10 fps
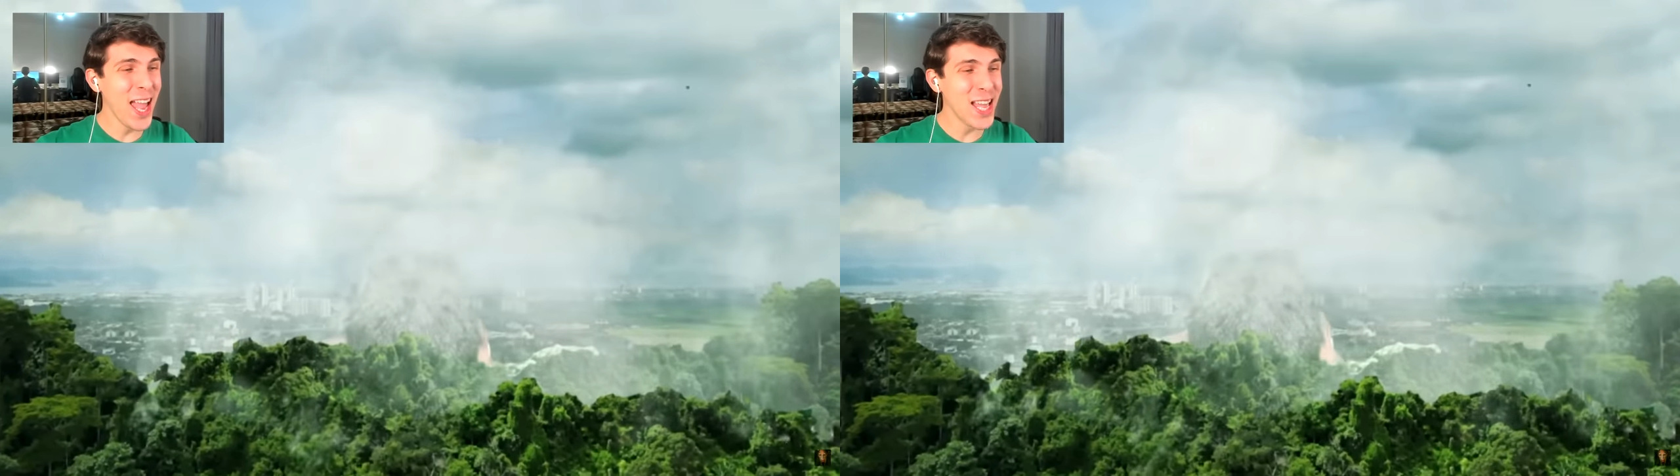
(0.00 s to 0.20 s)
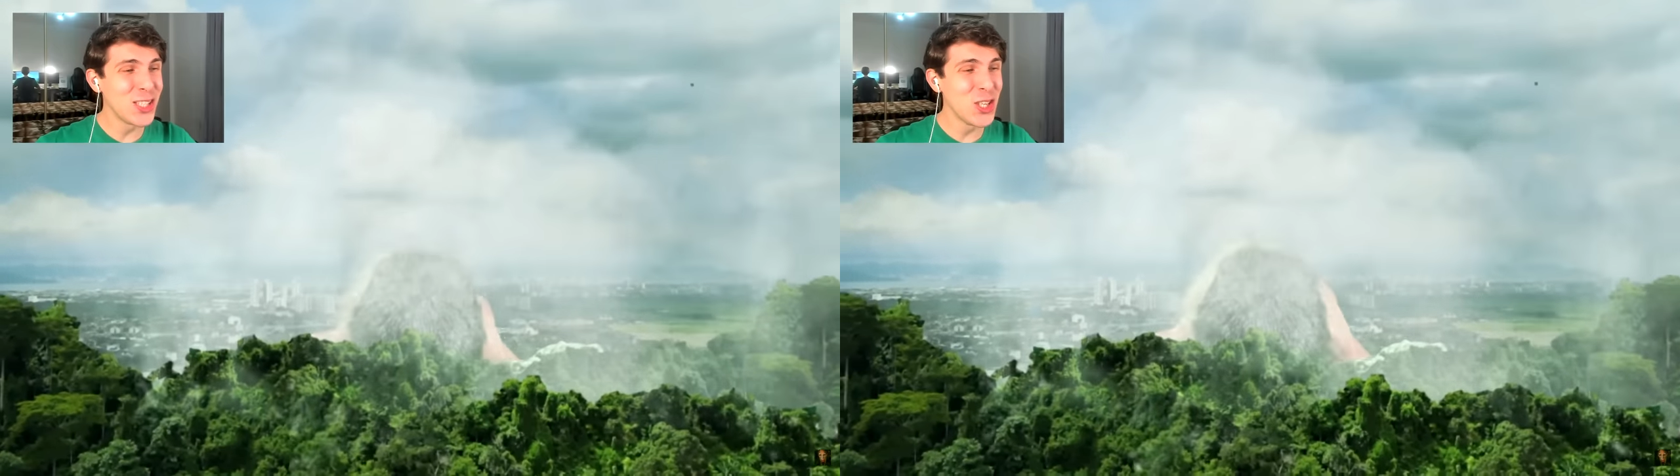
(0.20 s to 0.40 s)

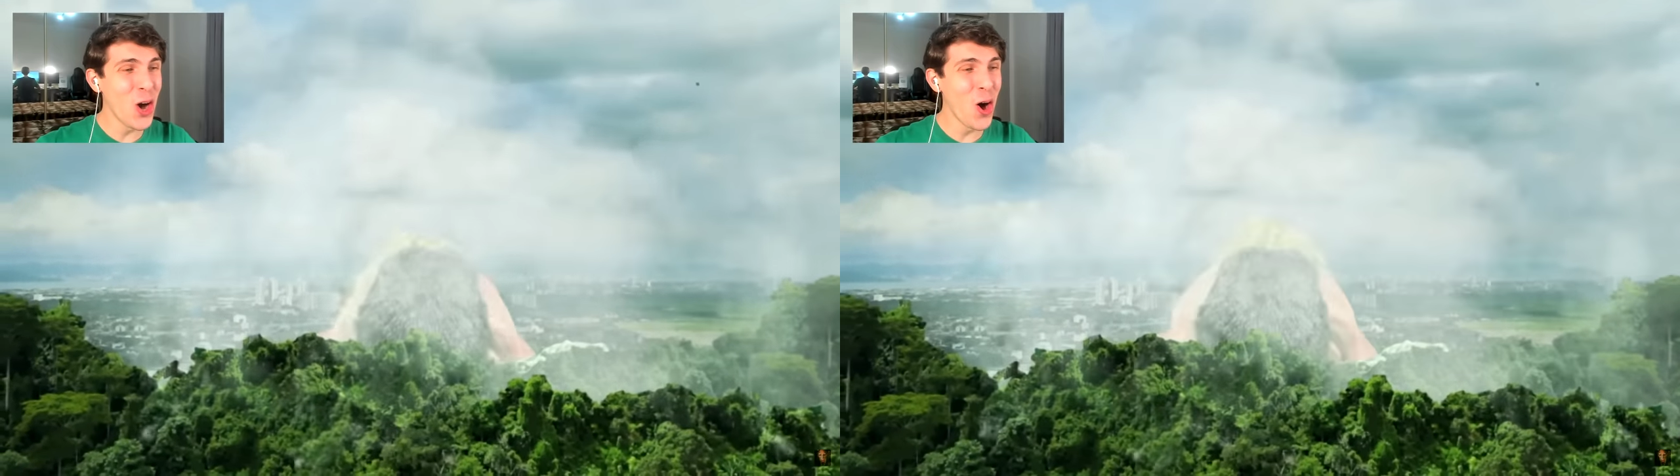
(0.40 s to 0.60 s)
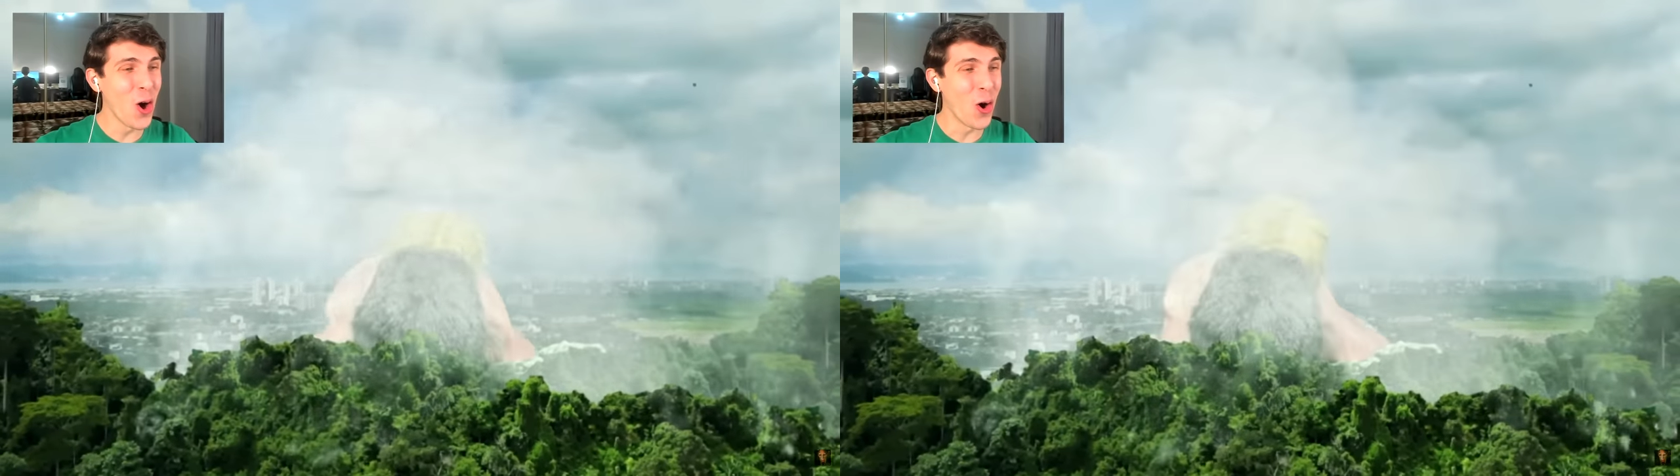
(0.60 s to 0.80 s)

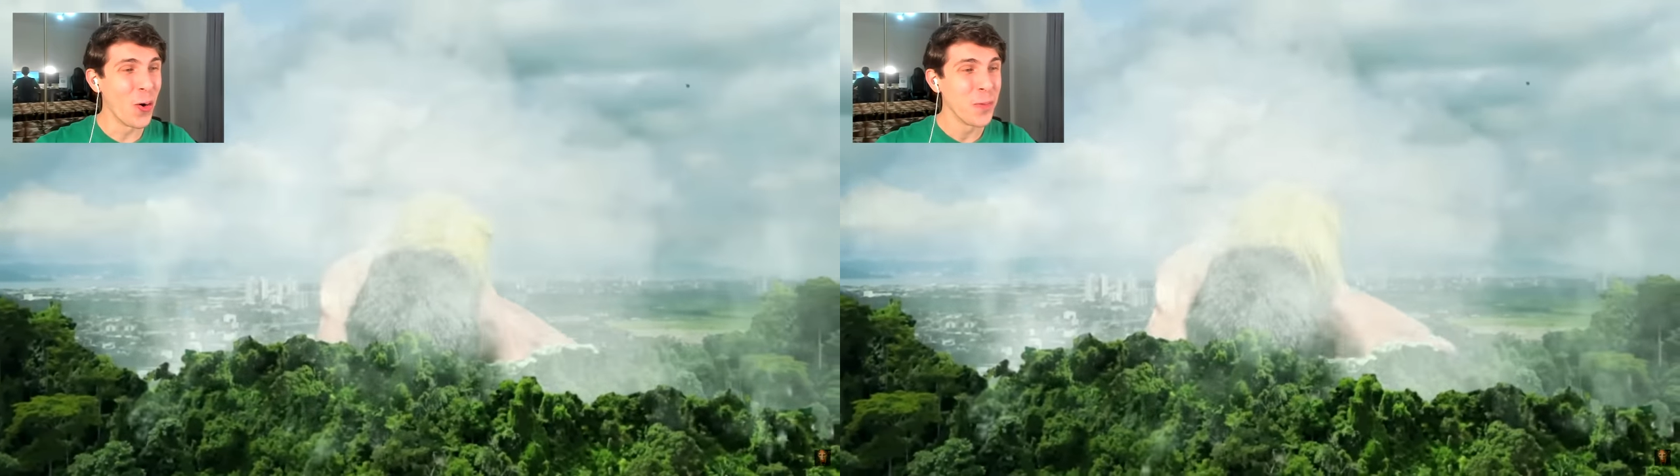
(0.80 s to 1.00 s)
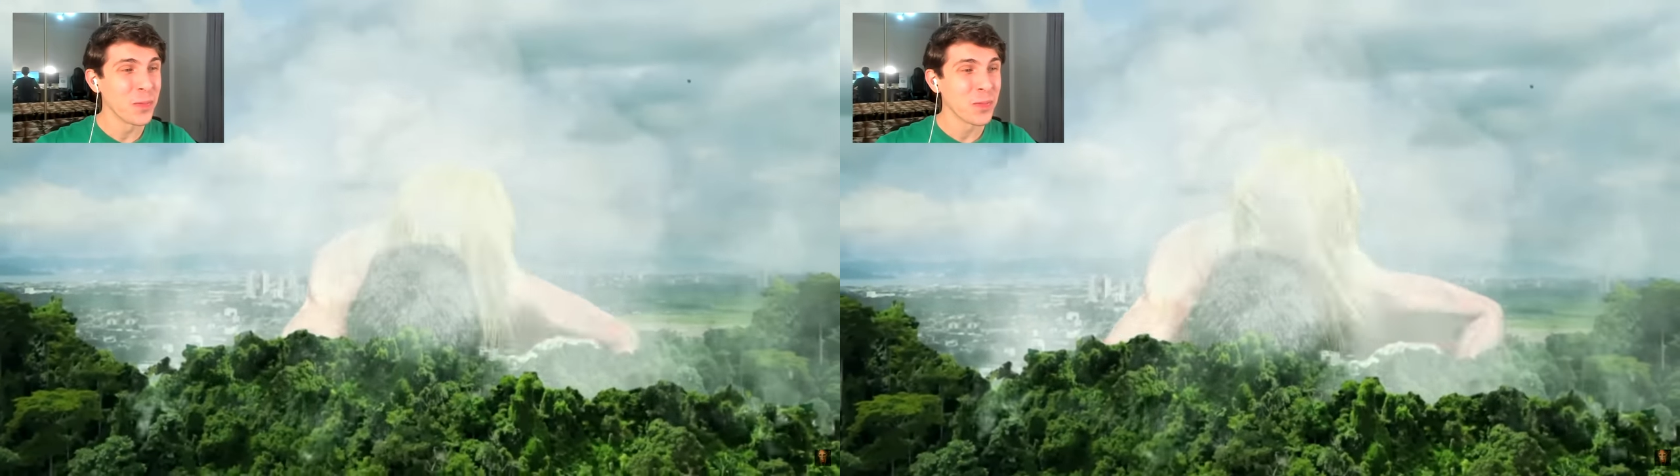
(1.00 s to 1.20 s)
eso!
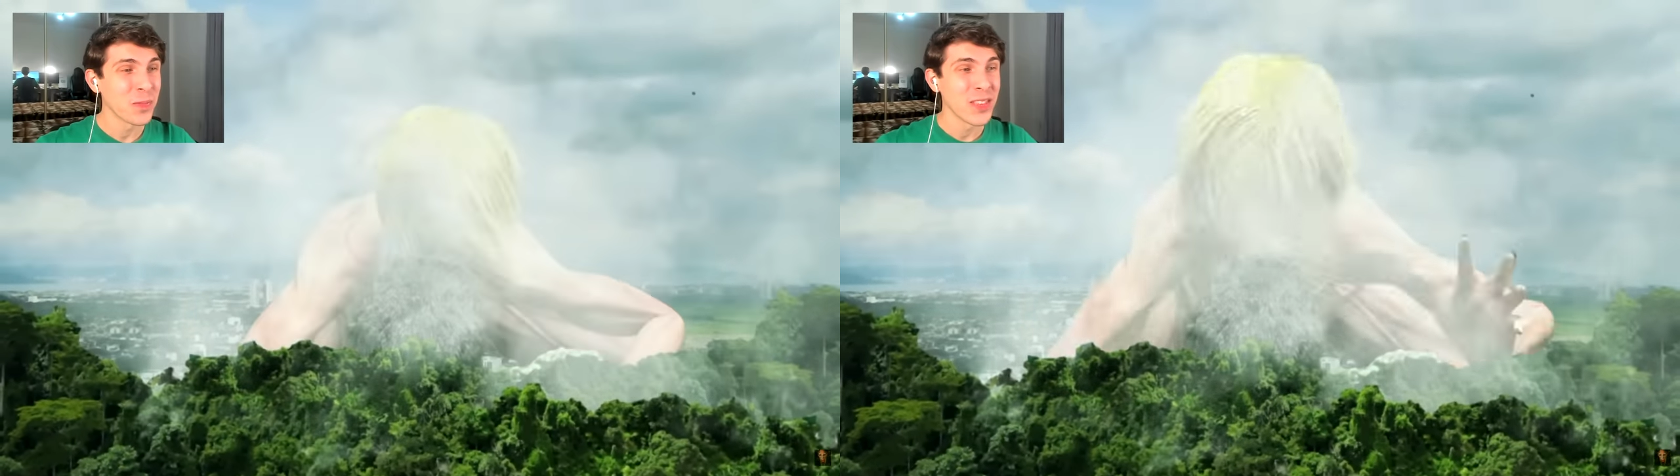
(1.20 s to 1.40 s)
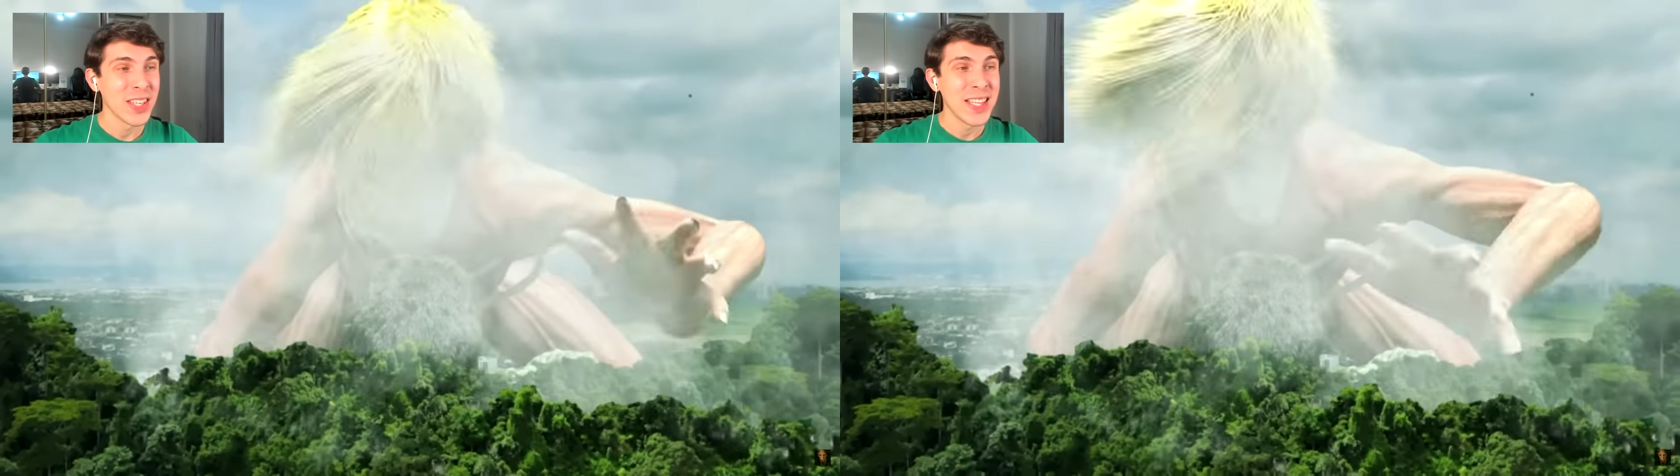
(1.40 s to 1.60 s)

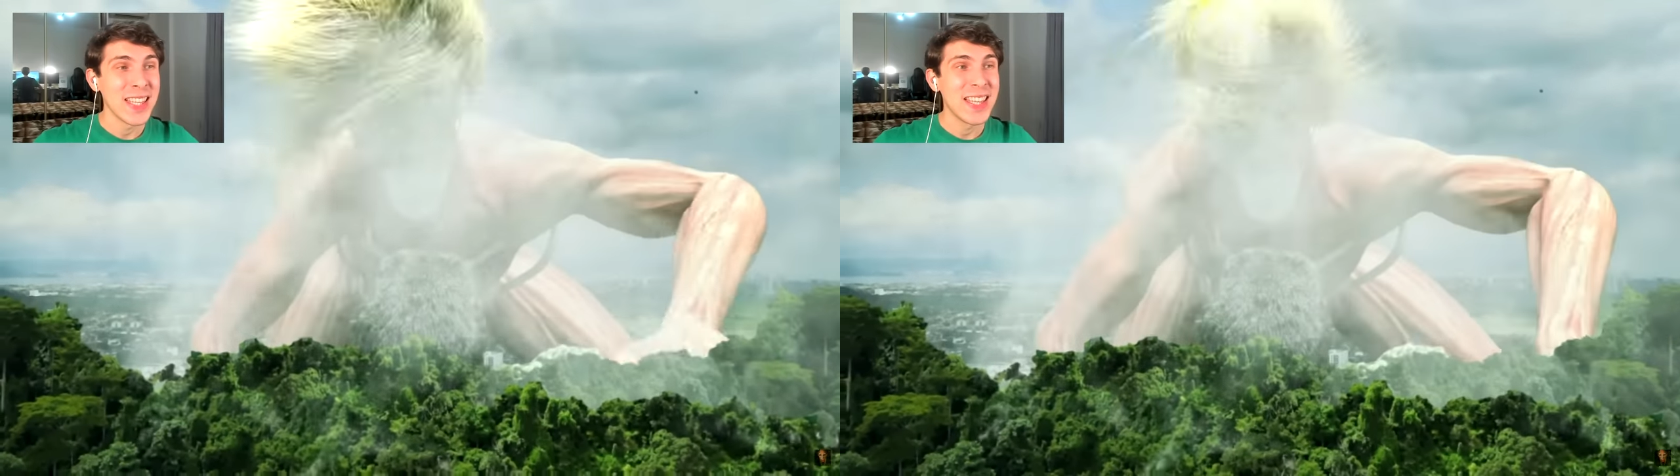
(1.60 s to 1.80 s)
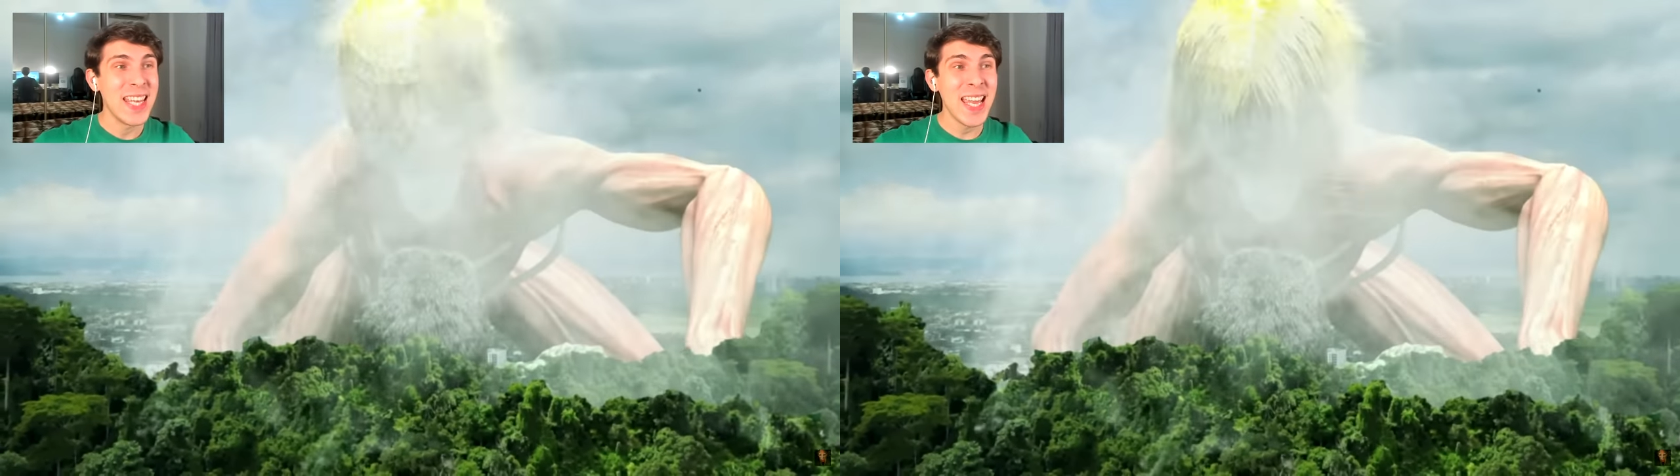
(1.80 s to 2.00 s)

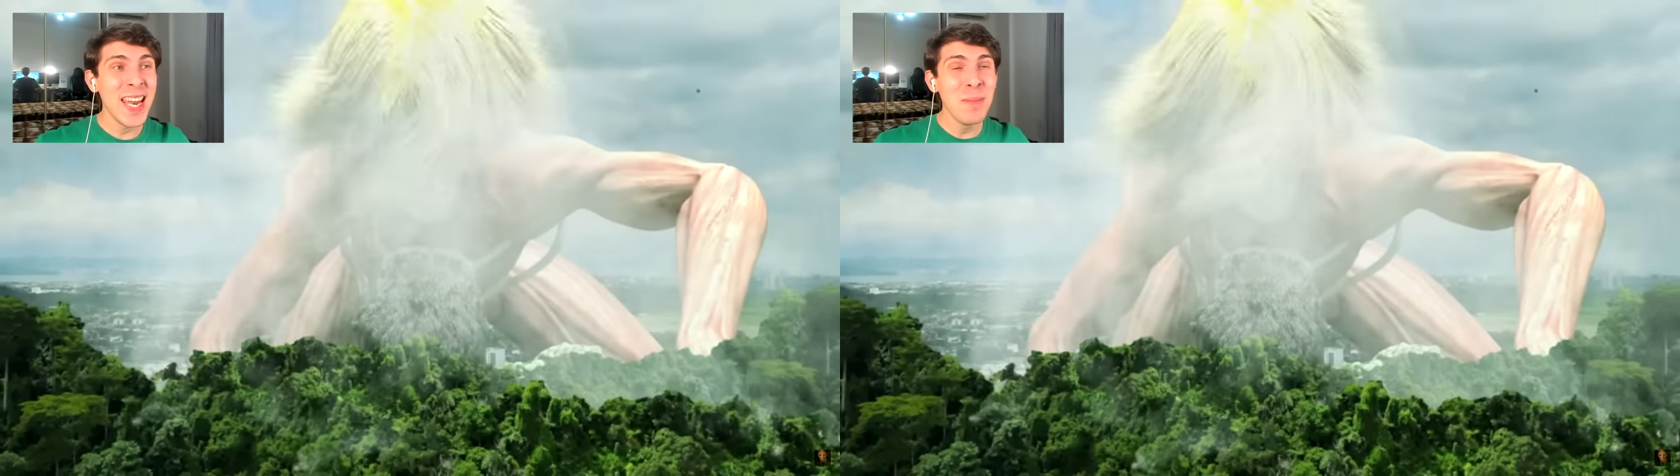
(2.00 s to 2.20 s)
Tiene